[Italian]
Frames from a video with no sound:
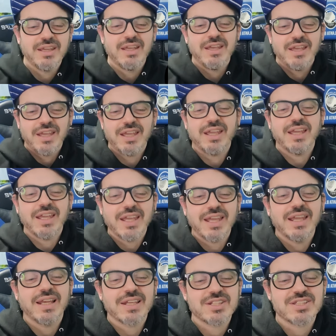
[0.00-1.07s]

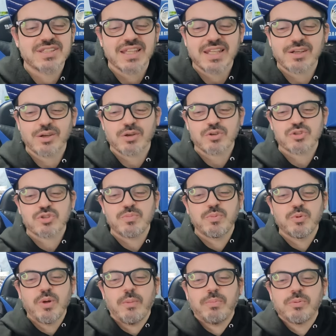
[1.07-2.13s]
e l'esterno
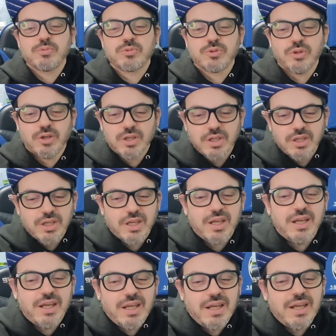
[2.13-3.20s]
rosso-blu appunto
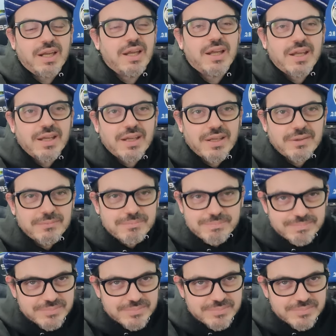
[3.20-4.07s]
eh,